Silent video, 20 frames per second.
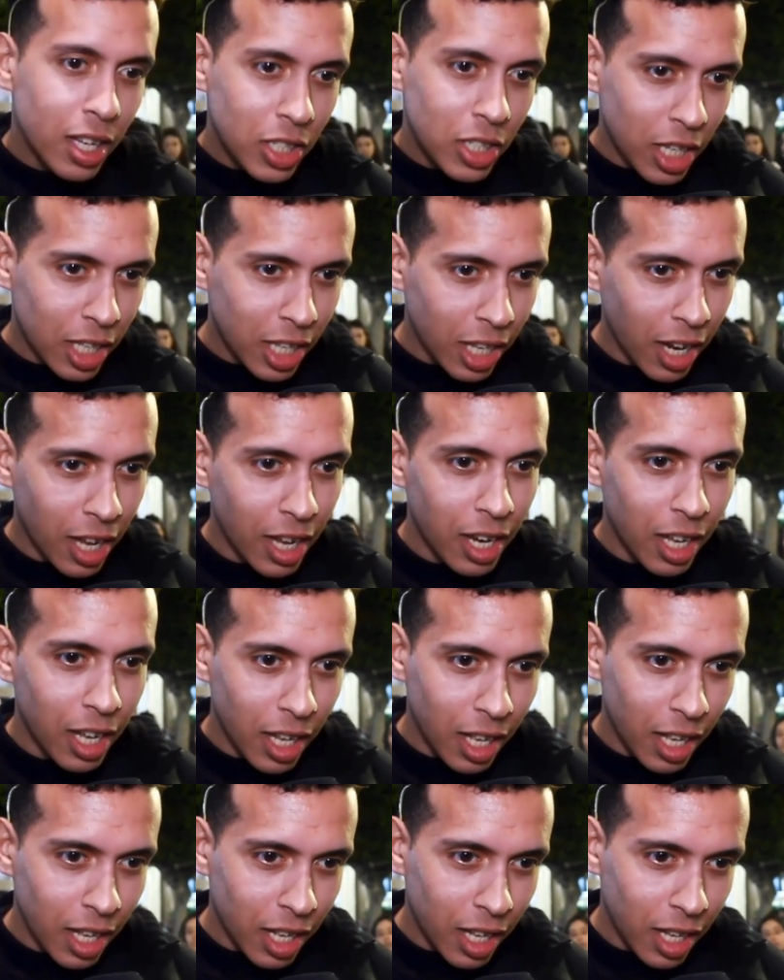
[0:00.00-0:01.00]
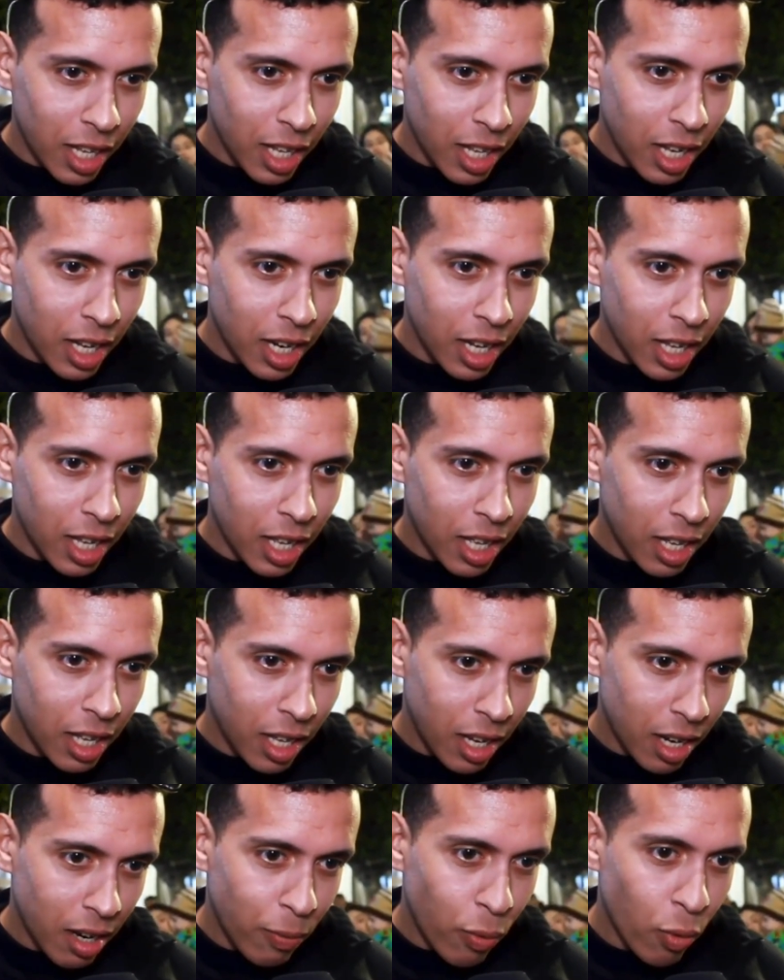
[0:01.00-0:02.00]
تيهضر على على
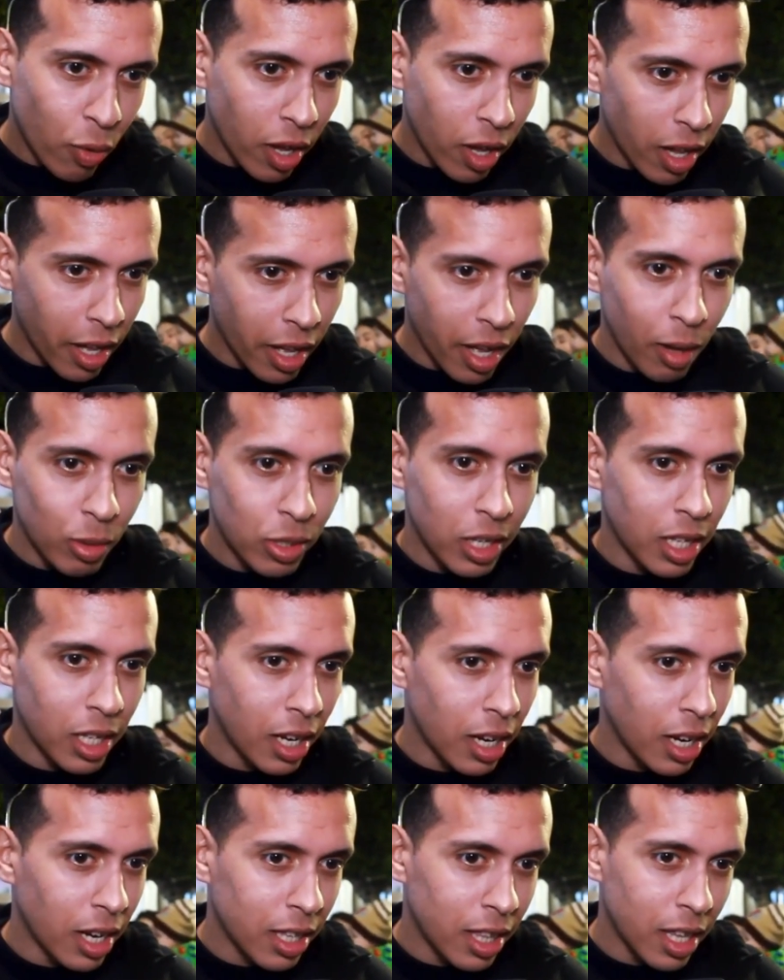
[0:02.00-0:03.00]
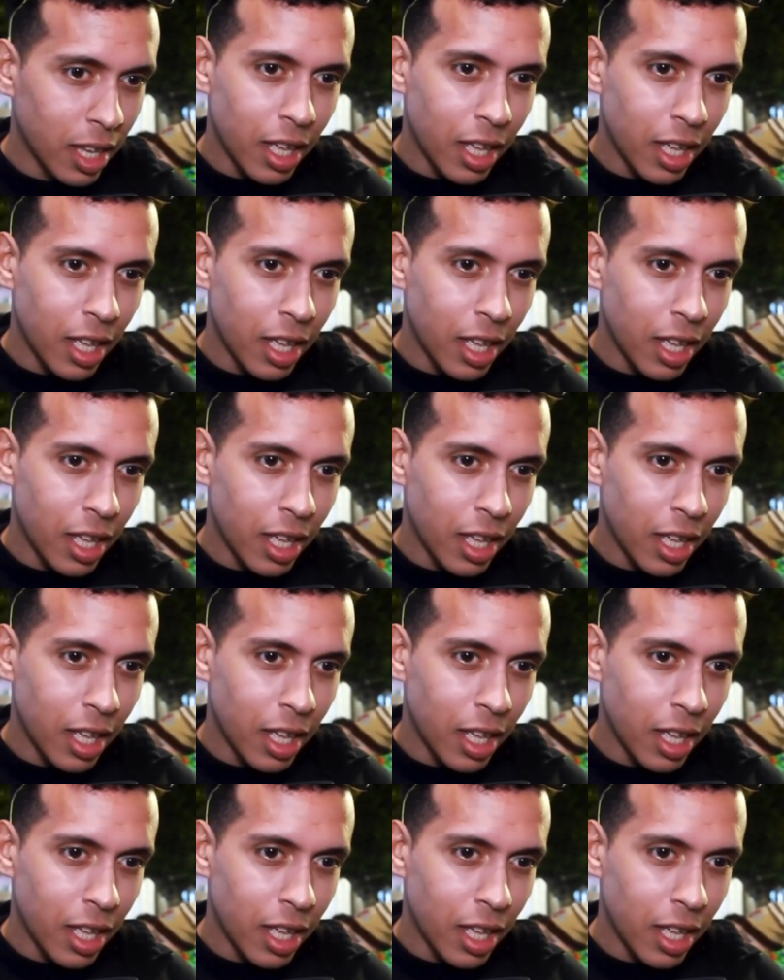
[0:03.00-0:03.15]
على الفكاهه وتيهضر على كذا